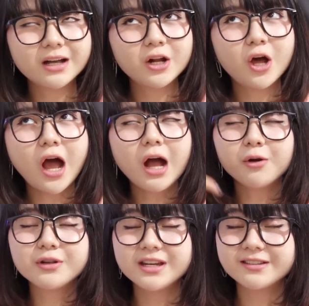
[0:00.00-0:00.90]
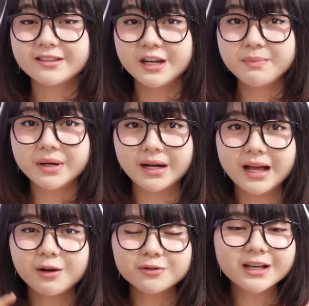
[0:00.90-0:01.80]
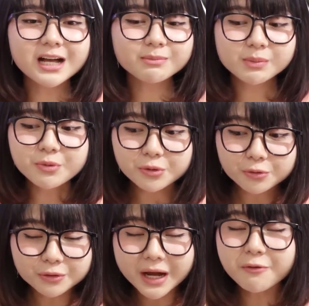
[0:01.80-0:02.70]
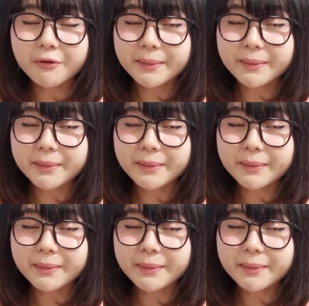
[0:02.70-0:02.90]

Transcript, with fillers: Kalau aku jadi streamer, aku sangat membutuhkan